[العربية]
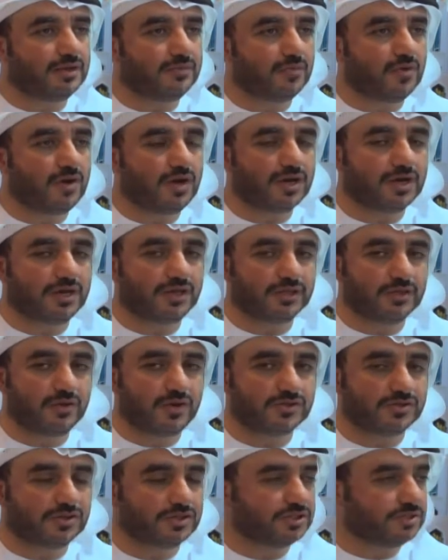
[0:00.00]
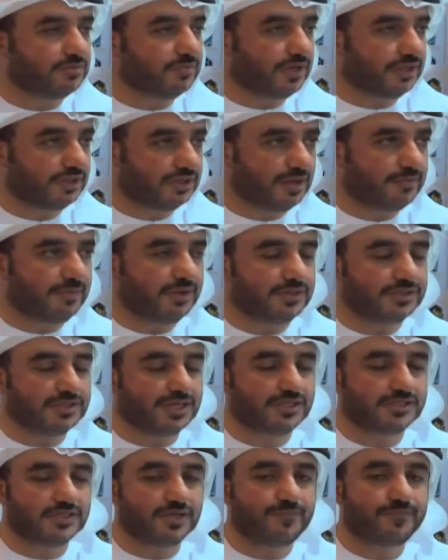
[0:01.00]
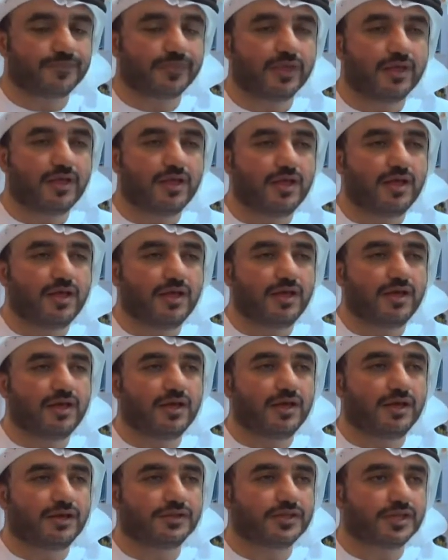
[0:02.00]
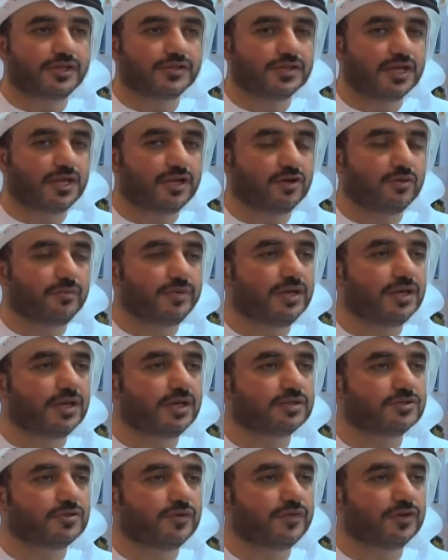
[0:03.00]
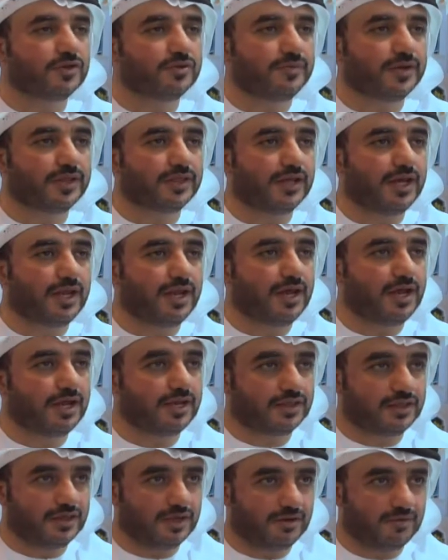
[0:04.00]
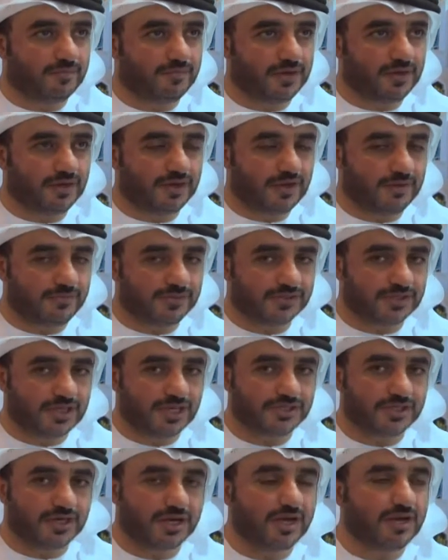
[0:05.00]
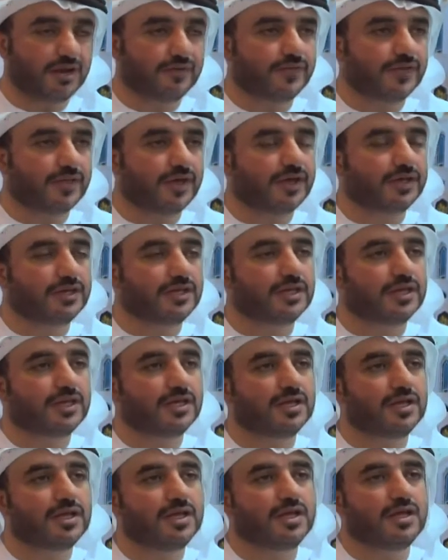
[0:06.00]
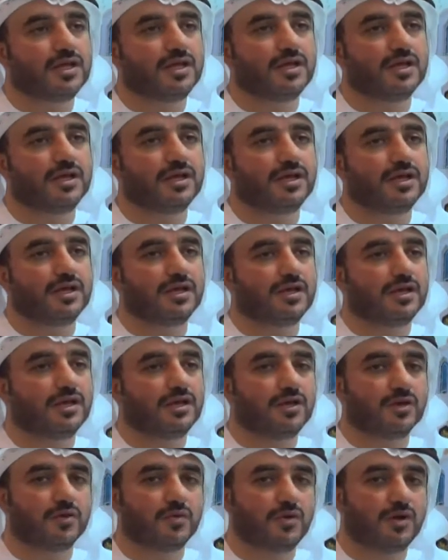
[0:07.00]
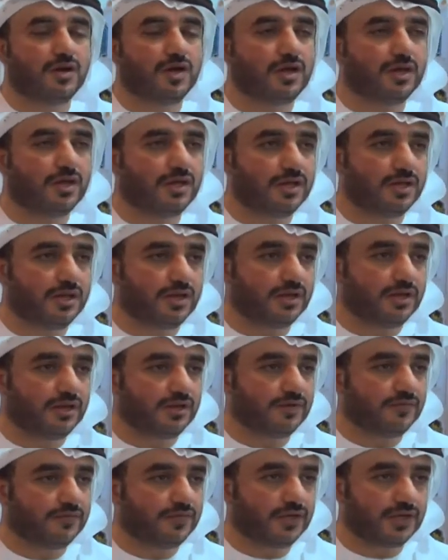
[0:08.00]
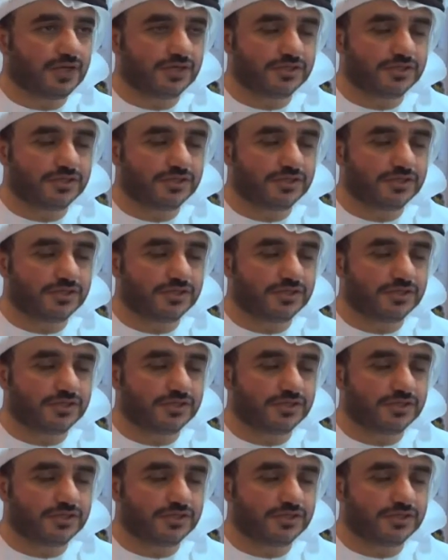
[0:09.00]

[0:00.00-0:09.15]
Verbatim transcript: مواقع التواصل الاجتماعي التابعة للجائزة عندنا رسالة يومية سوف تبث على أكثر من 15 قناة فضائية الإحصائية آه، الإخوة آه، في